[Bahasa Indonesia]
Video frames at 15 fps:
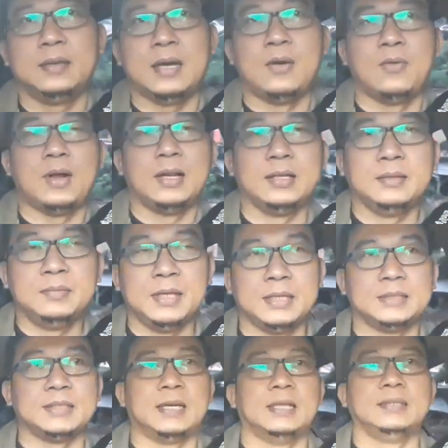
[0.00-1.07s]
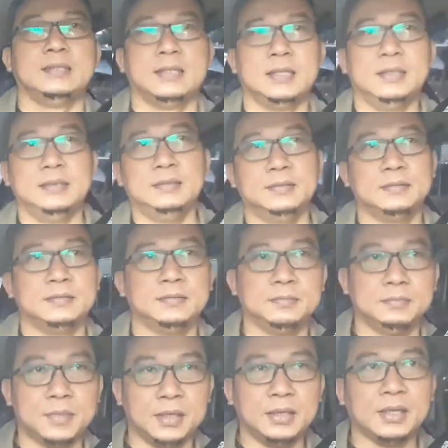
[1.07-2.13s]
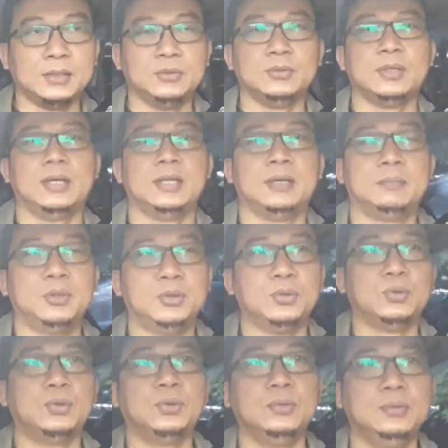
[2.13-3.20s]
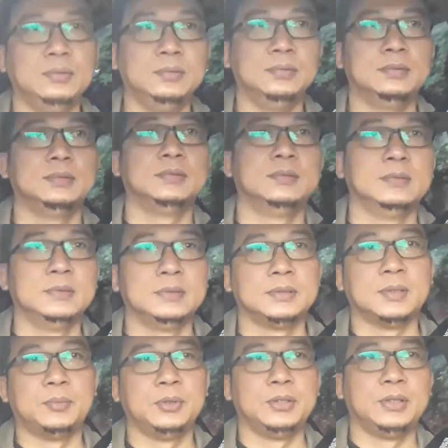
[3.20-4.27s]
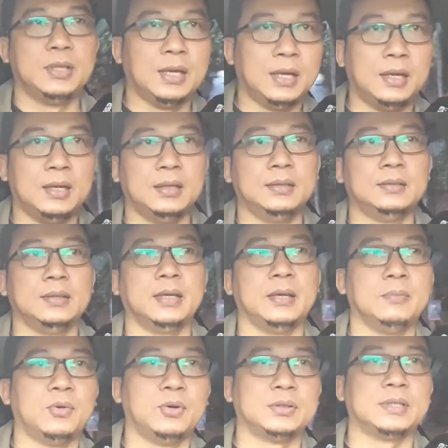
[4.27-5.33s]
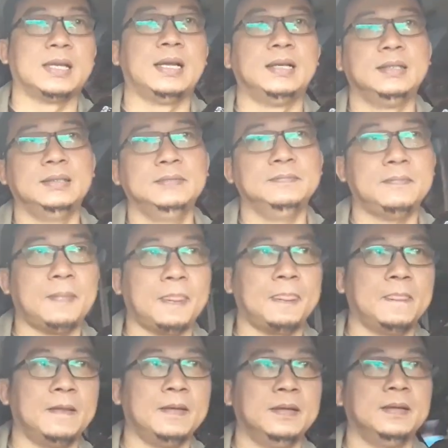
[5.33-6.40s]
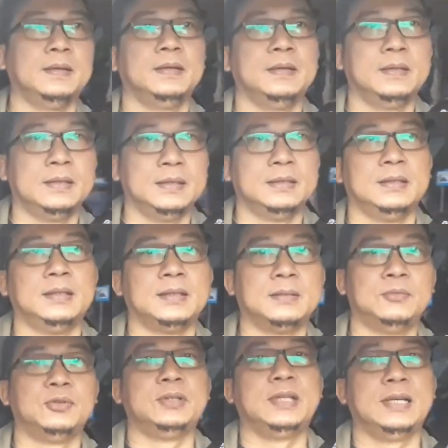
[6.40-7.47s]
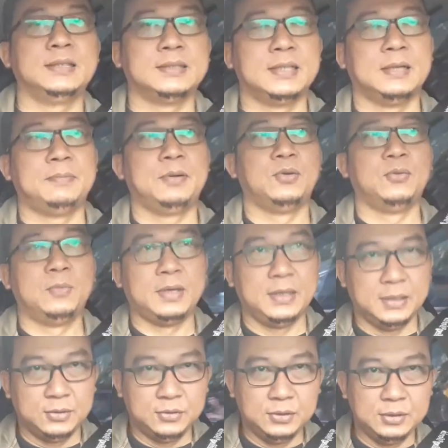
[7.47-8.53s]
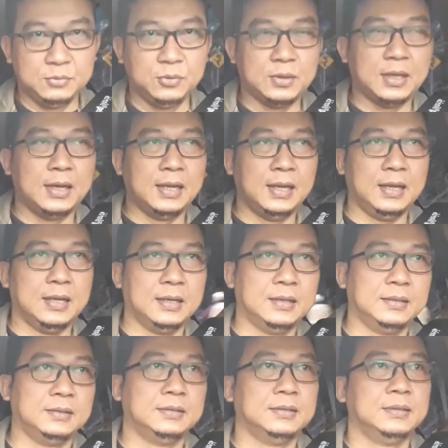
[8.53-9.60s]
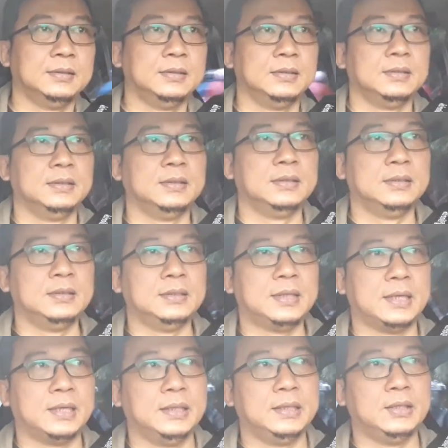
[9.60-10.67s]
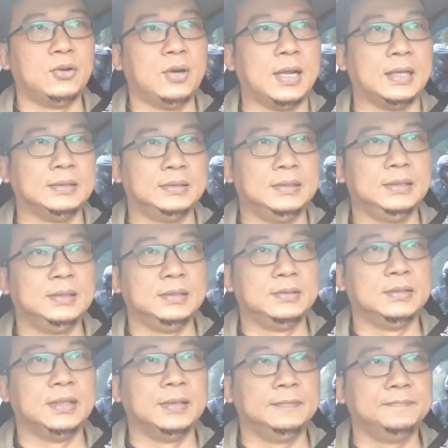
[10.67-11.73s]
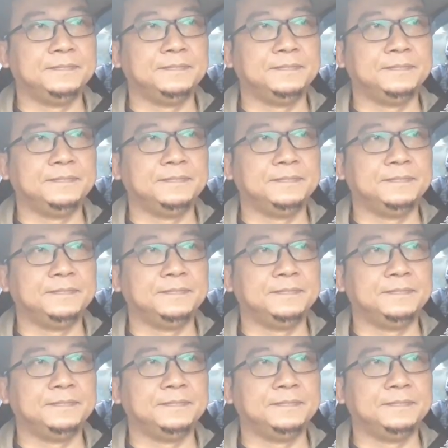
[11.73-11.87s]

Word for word: awalnya biasa aja, banyak juga yang mendukung, tapi tidak heboh sekali. Dan kemudian setelah pengumuman itu dibukalah eh, rekening donasi gitu ya